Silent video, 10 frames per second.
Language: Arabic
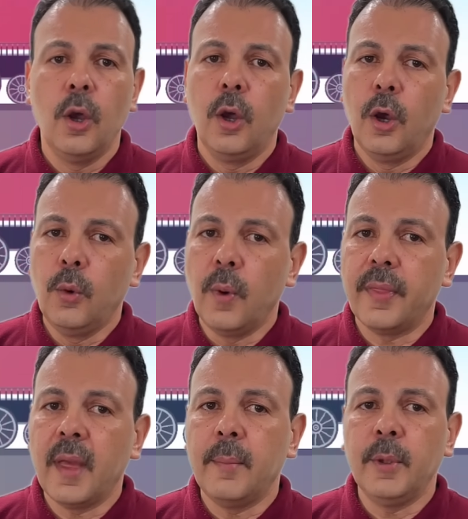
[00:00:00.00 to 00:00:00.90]
هو
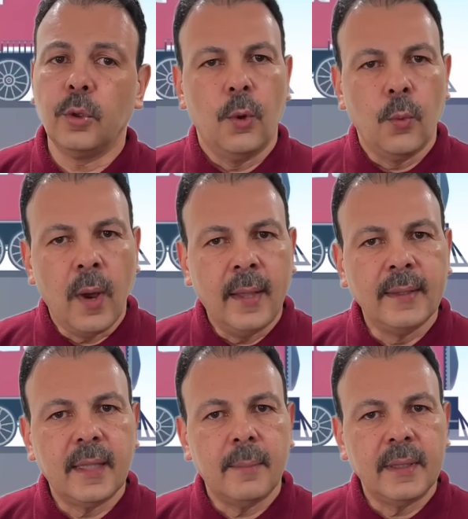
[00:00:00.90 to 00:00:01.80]
ثابت وأنت
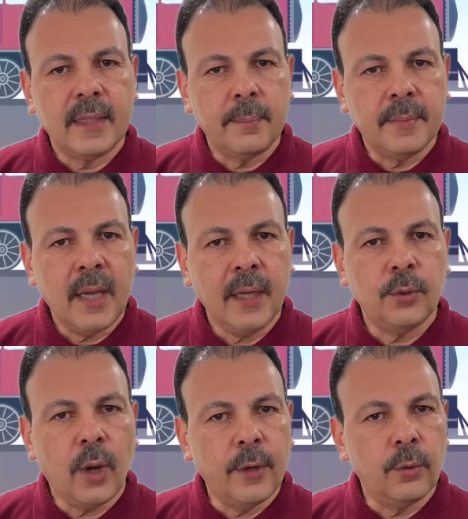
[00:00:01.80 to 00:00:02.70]
من تبتعد
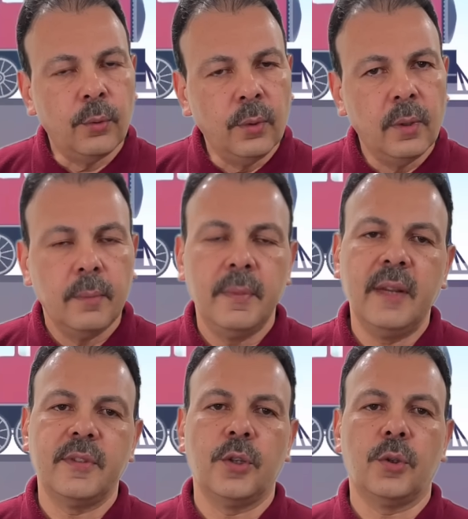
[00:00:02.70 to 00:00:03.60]
عنه بنفس
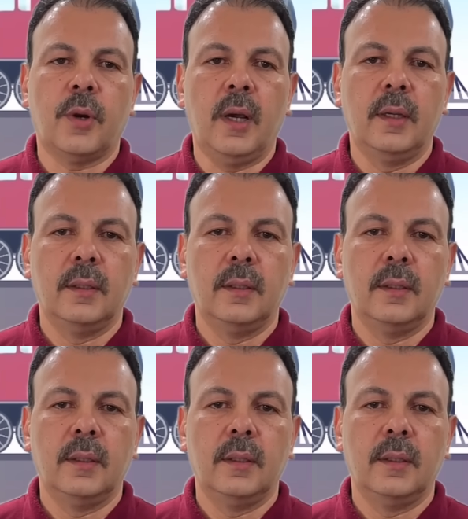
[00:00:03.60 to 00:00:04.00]
السرعة